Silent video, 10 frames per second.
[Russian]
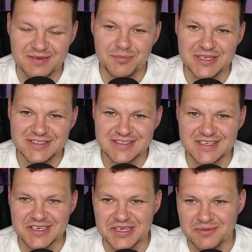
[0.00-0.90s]

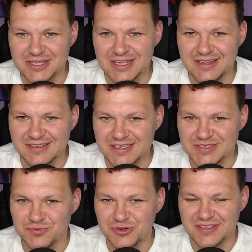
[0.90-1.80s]
бандитские криминальные
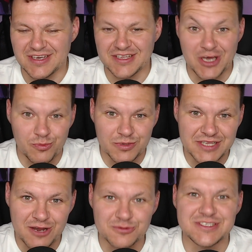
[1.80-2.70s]
разборки,
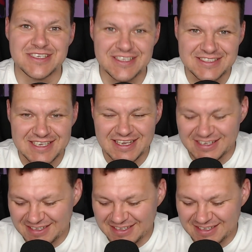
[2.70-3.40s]
анаумынау, дигиндей,